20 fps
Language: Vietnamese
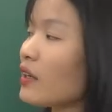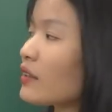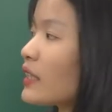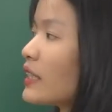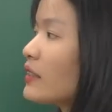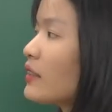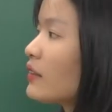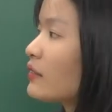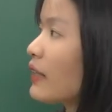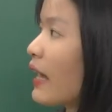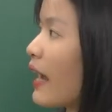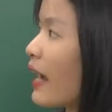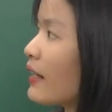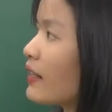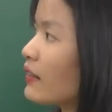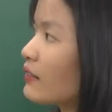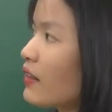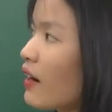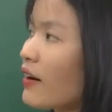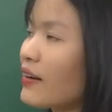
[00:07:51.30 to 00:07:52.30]
nên thực tế
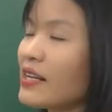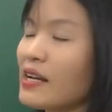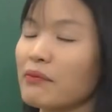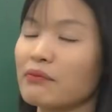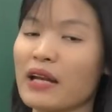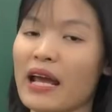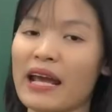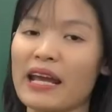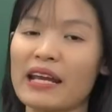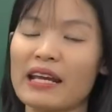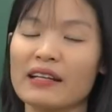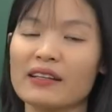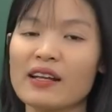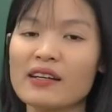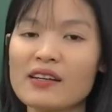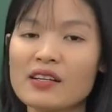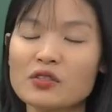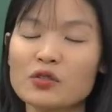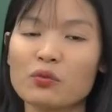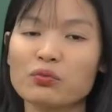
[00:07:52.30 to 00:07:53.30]
đến thời điểm này
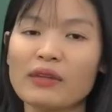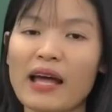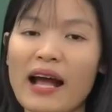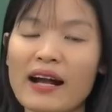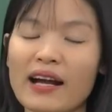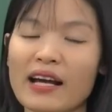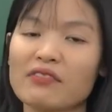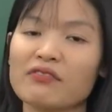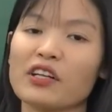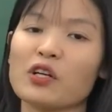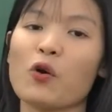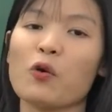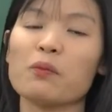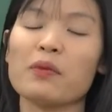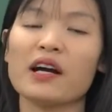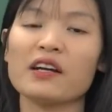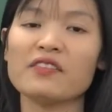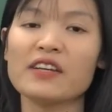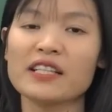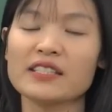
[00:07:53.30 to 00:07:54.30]
đất nước chúng ta cần phải đổi
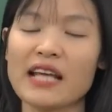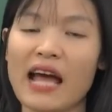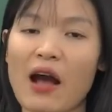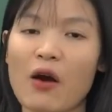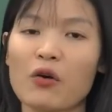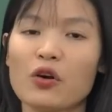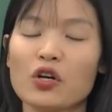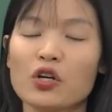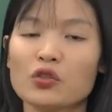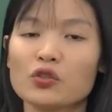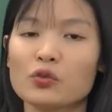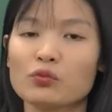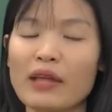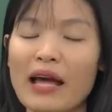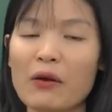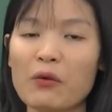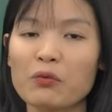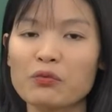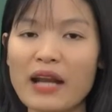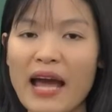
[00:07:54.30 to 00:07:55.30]
mới vì sao? Chúng
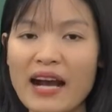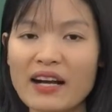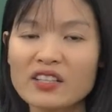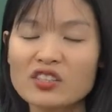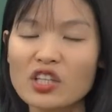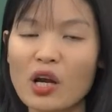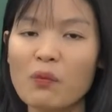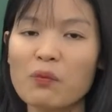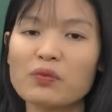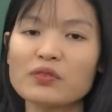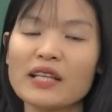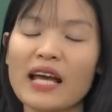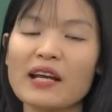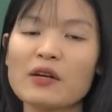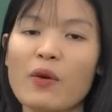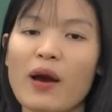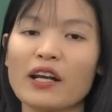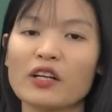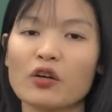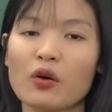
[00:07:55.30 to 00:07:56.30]
ta cũng đang trong giai
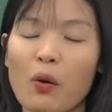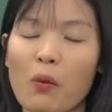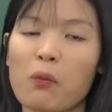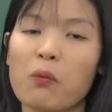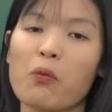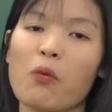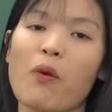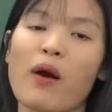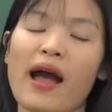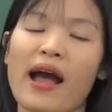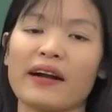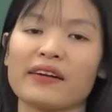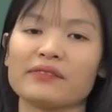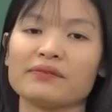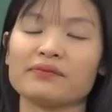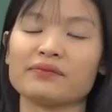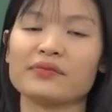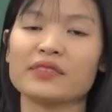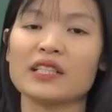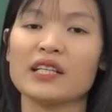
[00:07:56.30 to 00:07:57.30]
đoạn khủng hoảng
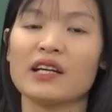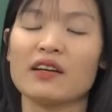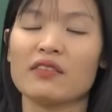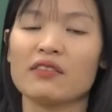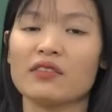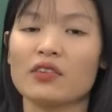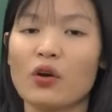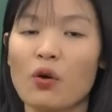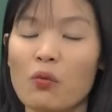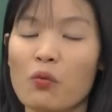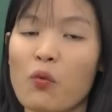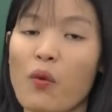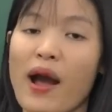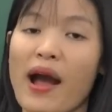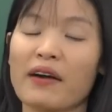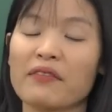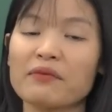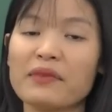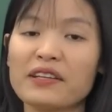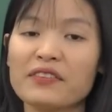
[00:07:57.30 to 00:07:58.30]
khủng
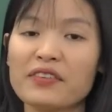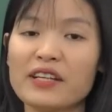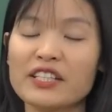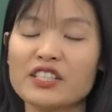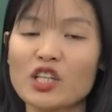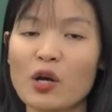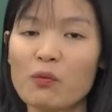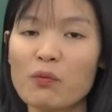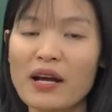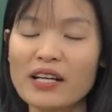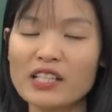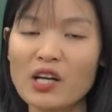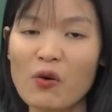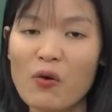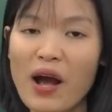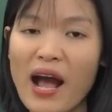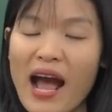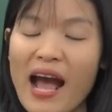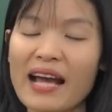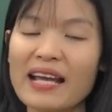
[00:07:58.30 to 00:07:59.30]
hoảng bởi vì trong
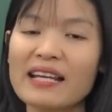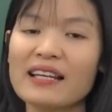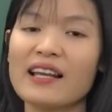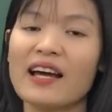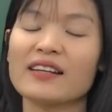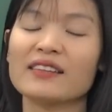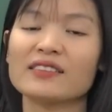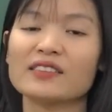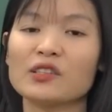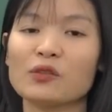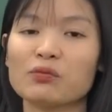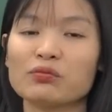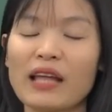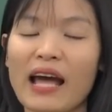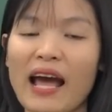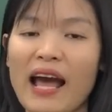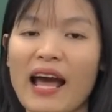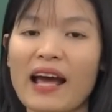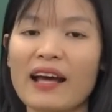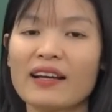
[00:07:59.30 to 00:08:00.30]
sau hai lần chúng
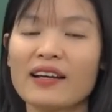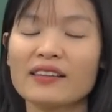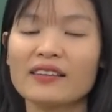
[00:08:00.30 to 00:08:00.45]
ta